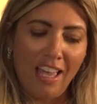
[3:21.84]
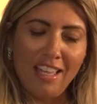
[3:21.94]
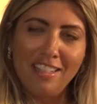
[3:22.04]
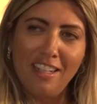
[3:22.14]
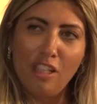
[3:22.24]

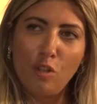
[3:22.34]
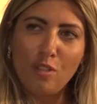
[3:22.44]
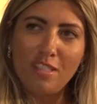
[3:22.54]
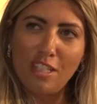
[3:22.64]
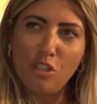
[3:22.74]
Se le dico
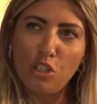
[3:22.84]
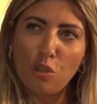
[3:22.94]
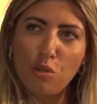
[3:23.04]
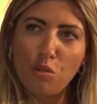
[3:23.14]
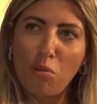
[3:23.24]
16
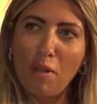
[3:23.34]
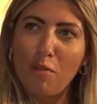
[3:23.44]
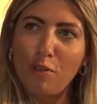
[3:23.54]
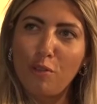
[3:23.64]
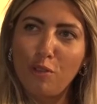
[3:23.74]
agosto
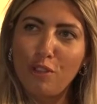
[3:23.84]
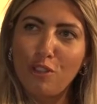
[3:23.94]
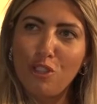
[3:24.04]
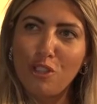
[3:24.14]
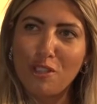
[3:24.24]

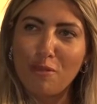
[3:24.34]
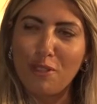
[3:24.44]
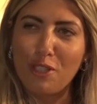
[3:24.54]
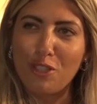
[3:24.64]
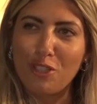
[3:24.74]
2014 cosa mi
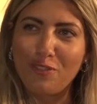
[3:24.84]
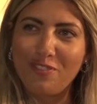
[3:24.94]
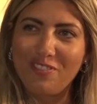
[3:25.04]
dice?